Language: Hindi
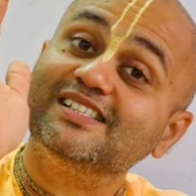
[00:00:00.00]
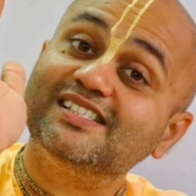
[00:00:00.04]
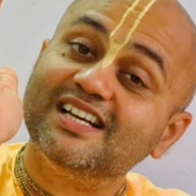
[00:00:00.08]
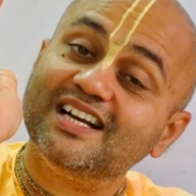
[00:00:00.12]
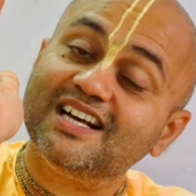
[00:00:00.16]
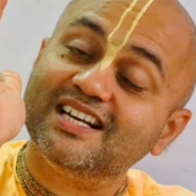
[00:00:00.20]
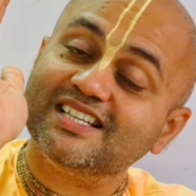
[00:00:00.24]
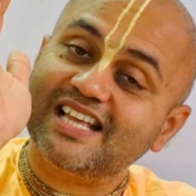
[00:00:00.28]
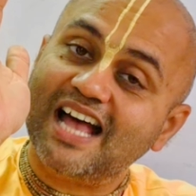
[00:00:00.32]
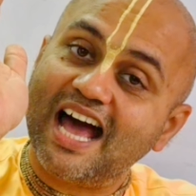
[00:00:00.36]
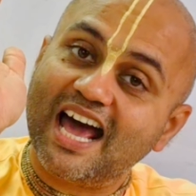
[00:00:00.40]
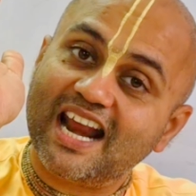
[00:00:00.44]
दस
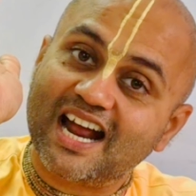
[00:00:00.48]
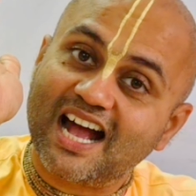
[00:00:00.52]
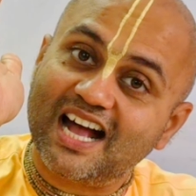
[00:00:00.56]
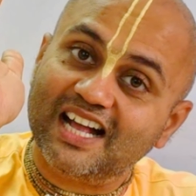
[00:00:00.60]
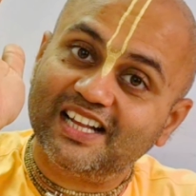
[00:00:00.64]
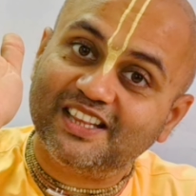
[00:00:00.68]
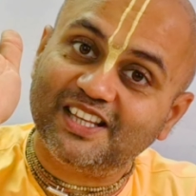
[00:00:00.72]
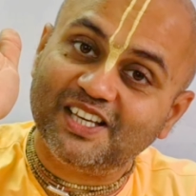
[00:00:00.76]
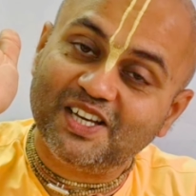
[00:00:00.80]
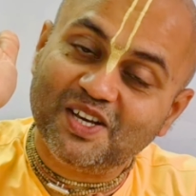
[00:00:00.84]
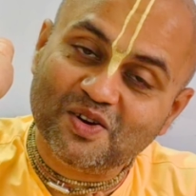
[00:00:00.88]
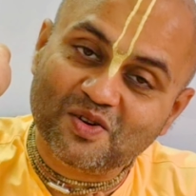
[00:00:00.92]
हजार
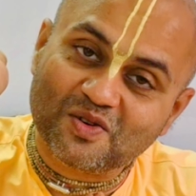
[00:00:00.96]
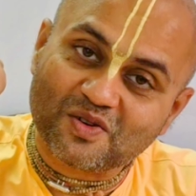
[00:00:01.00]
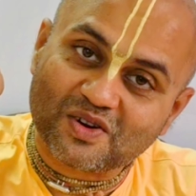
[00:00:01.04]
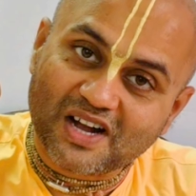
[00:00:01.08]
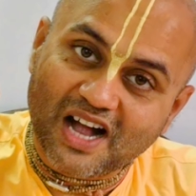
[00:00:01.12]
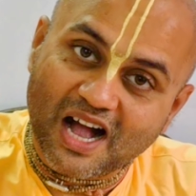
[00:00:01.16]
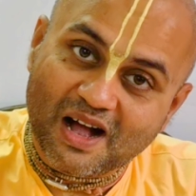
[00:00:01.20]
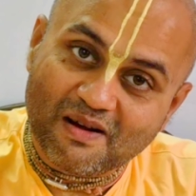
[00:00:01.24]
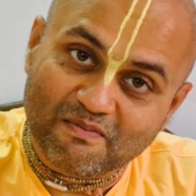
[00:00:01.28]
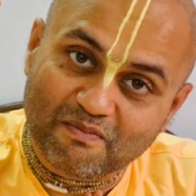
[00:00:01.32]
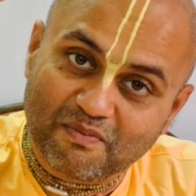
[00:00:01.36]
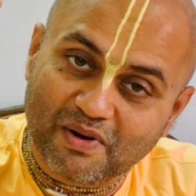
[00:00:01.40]
हाथियों
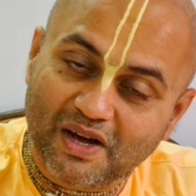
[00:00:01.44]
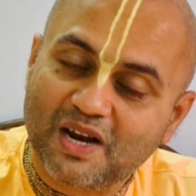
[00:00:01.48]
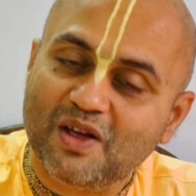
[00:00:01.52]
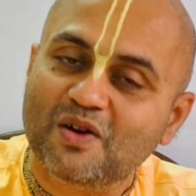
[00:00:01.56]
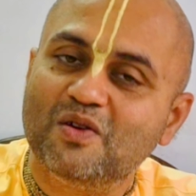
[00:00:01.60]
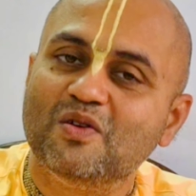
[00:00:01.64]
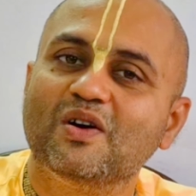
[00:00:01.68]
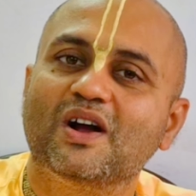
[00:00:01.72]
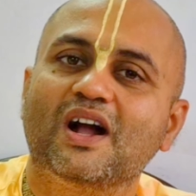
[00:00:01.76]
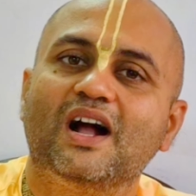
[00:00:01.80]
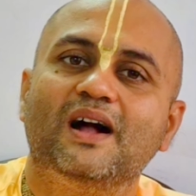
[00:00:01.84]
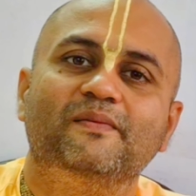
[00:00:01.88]
का बल
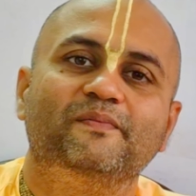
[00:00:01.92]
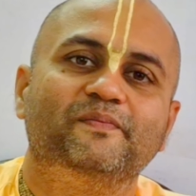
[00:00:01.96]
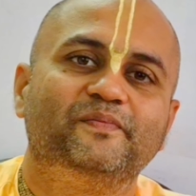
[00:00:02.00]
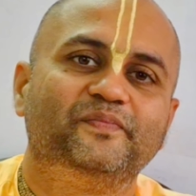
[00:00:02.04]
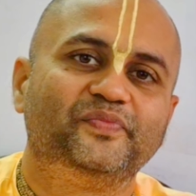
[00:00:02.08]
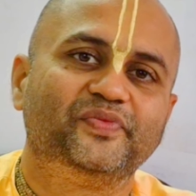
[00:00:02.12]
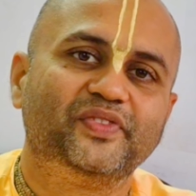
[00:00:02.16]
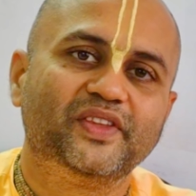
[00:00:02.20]
होगा